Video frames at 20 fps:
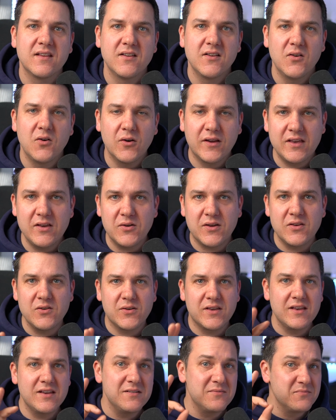Okay, okay,
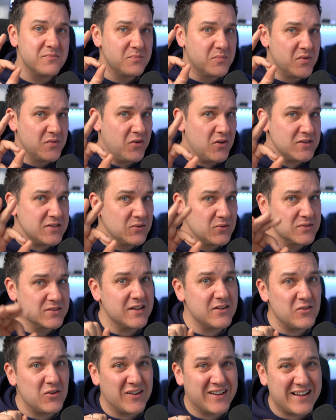okay. Bevor es
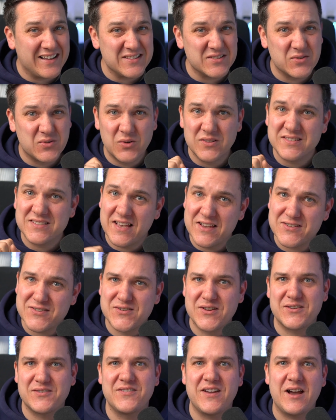losgeht, noch ganz kurz
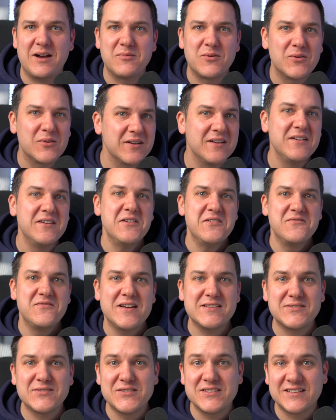Hashtag Werbung. Wer
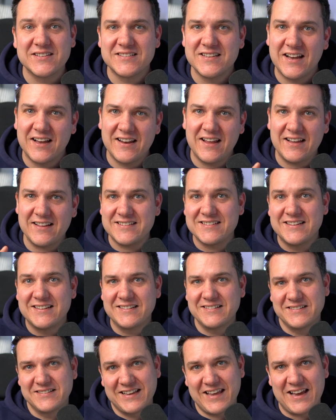es noch nicht getan hat,
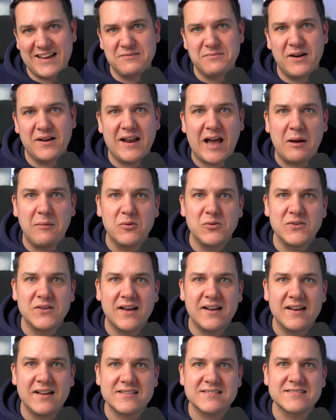Gerne mal ein Abo
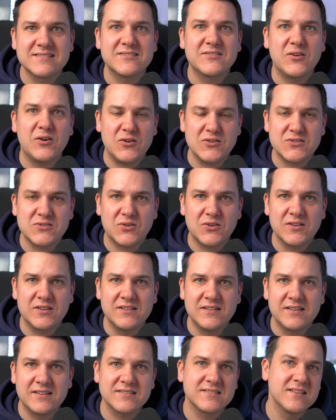dalassen, kostet euch
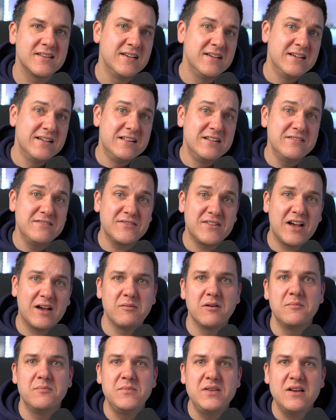nichts, hilft
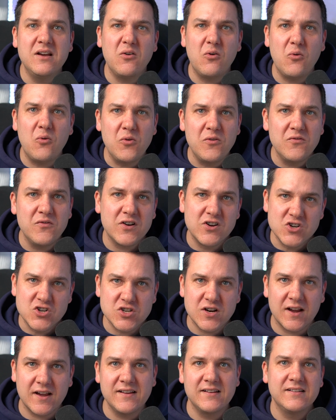aber mir
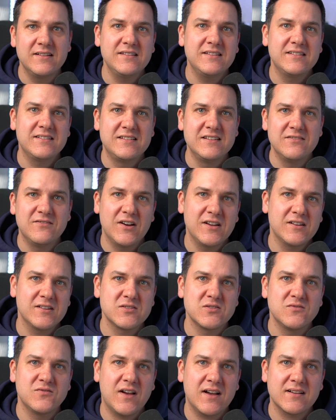unwahrscheinlich, hier weiter
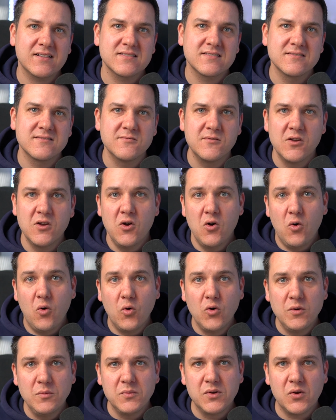zu wachsen
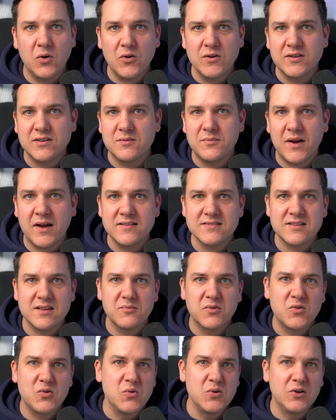und mit euch
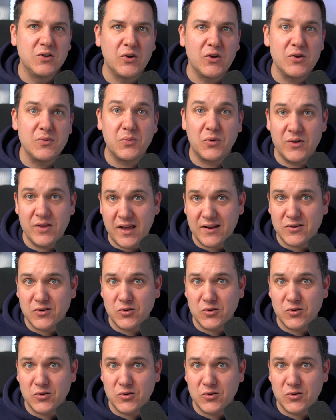gemeinsam coole neue Projekte